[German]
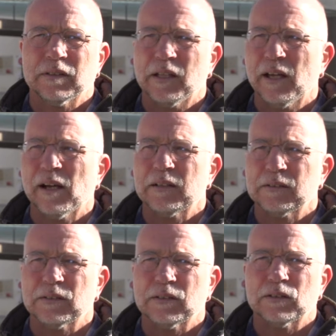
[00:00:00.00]
der
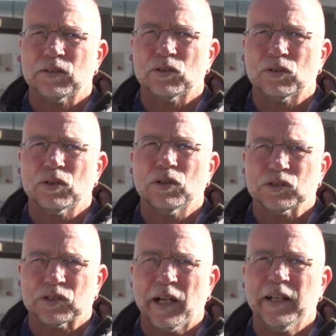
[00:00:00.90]

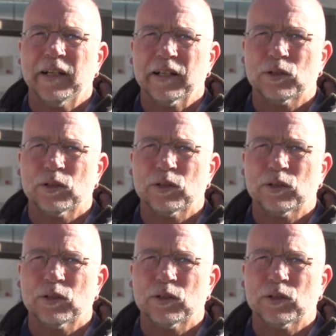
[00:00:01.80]
seine